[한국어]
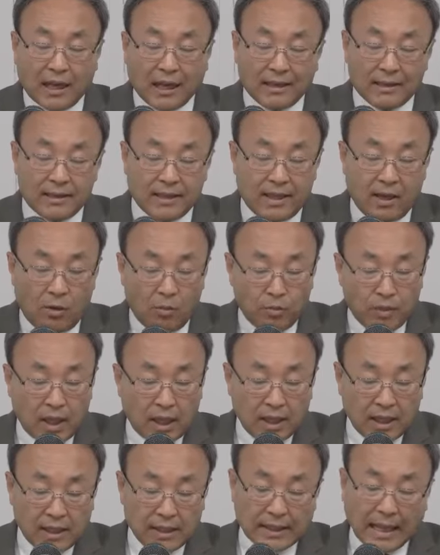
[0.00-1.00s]
다른 이가
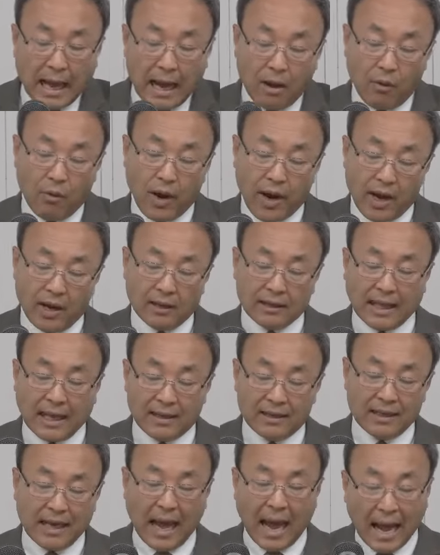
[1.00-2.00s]
없나니 나 외에
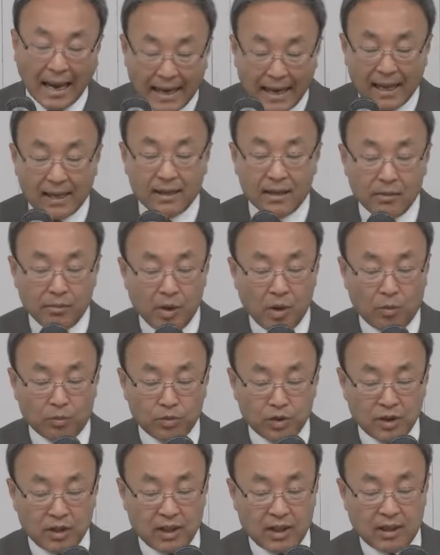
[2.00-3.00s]
다른 하나님이
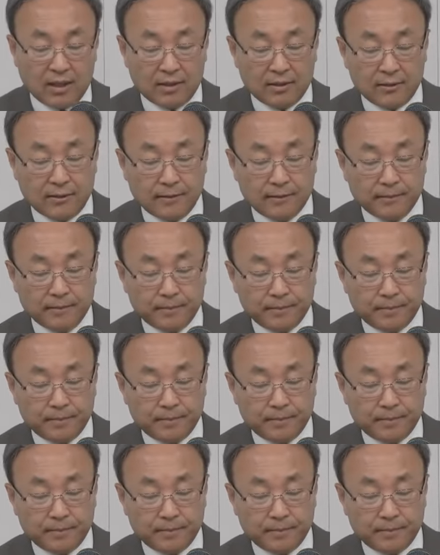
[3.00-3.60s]
없는 이라 했어요.